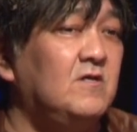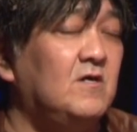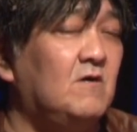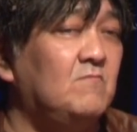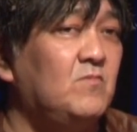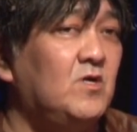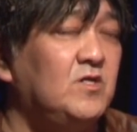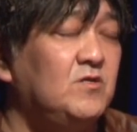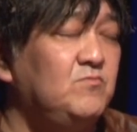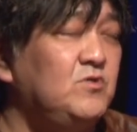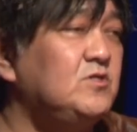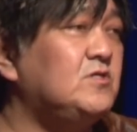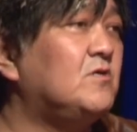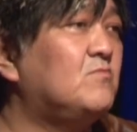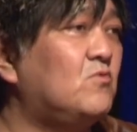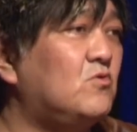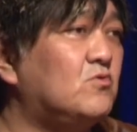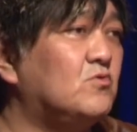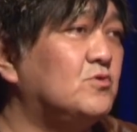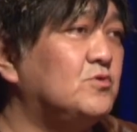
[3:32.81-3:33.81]
あんまり見
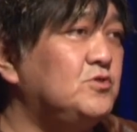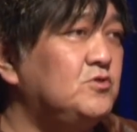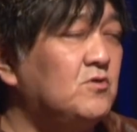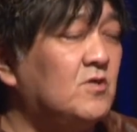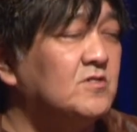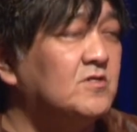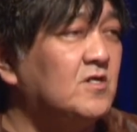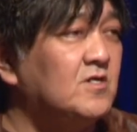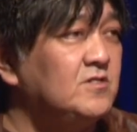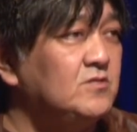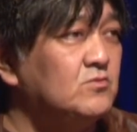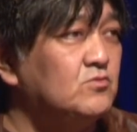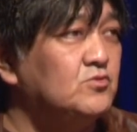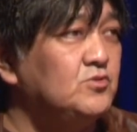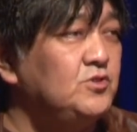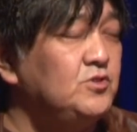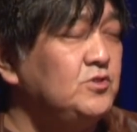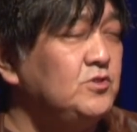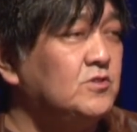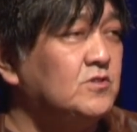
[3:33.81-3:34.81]
ても言わないよ
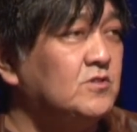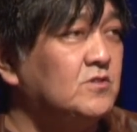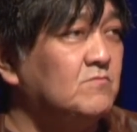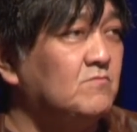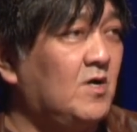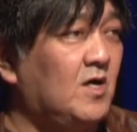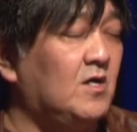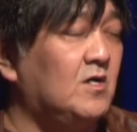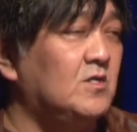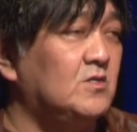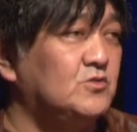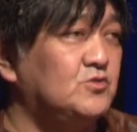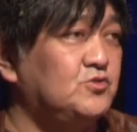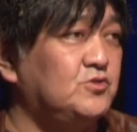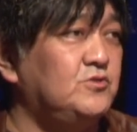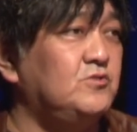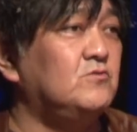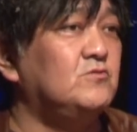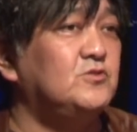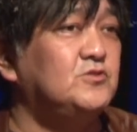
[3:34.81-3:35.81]
うに
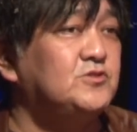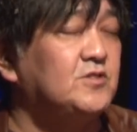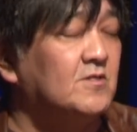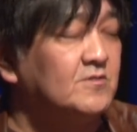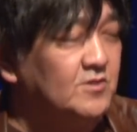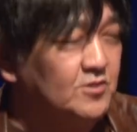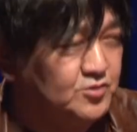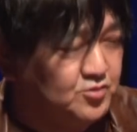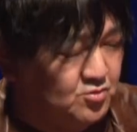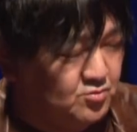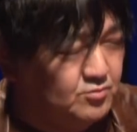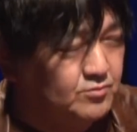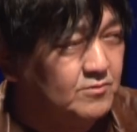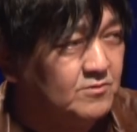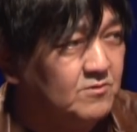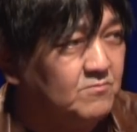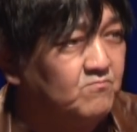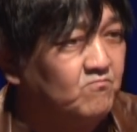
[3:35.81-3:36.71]
するようにしたんですよ。